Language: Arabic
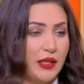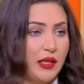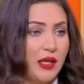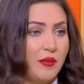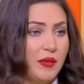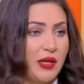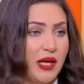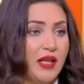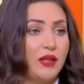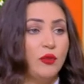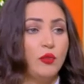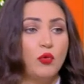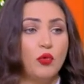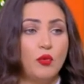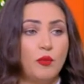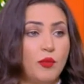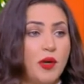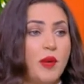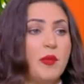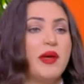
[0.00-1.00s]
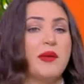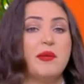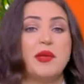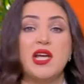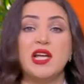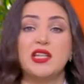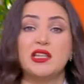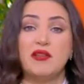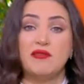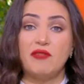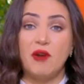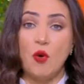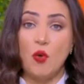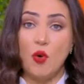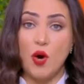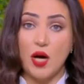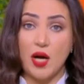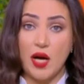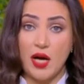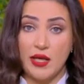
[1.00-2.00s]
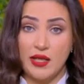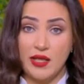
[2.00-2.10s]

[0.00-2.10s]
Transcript: الجامعات وربما بيتفوق